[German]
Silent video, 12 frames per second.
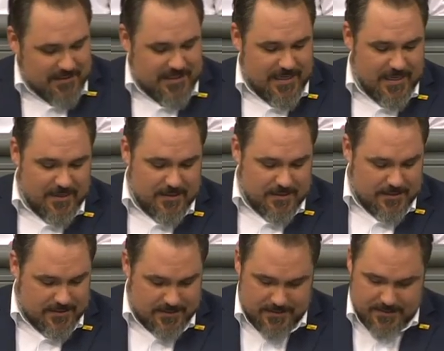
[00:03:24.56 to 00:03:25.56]
Die
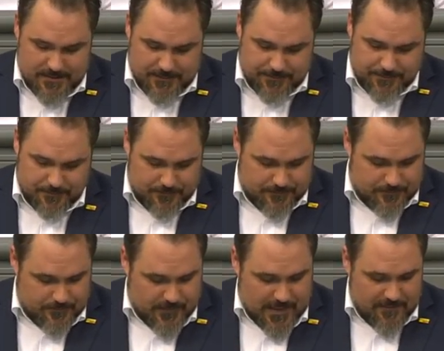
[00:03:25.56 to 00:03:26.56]

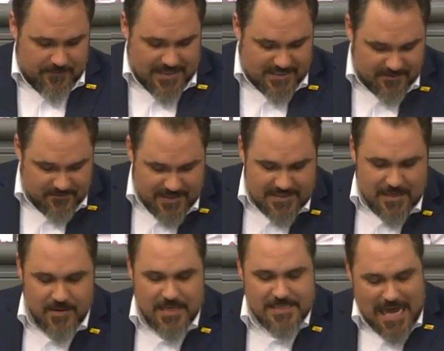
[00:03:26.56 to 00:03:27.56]
was, was
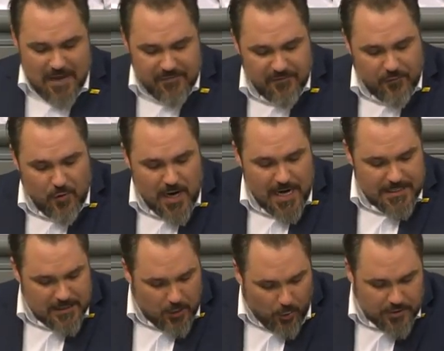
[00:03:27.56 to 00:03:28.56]
aber nach wie vor ein
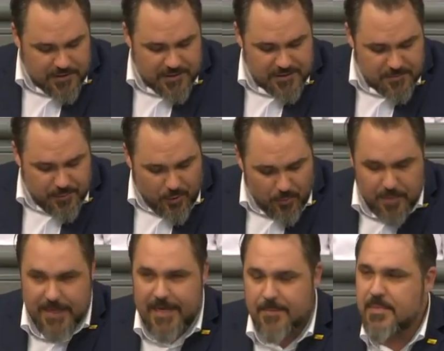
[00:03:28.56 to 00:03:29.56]
großes
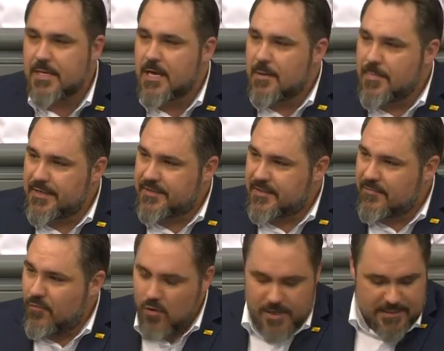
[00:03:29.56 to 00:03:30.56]
Problem mit dem
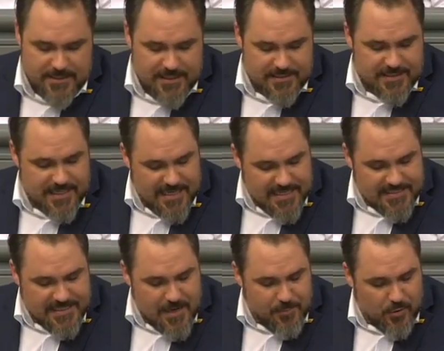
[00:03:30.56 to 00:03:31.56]
Wohngeld ist, ist
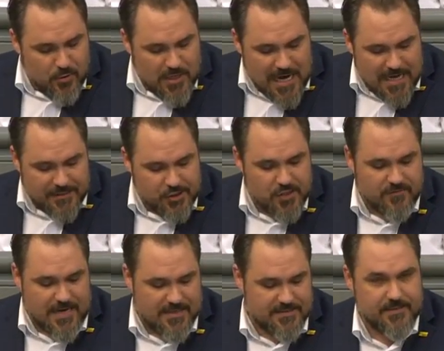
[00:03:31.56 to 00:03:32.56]
der bürokratische
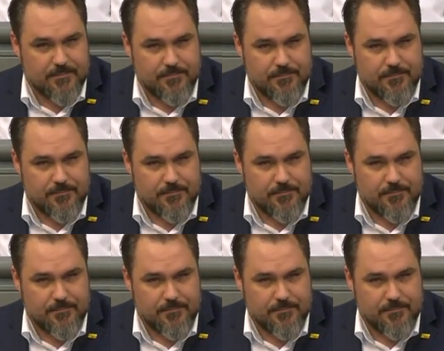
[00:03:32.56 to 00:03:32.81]
Wahnsinn.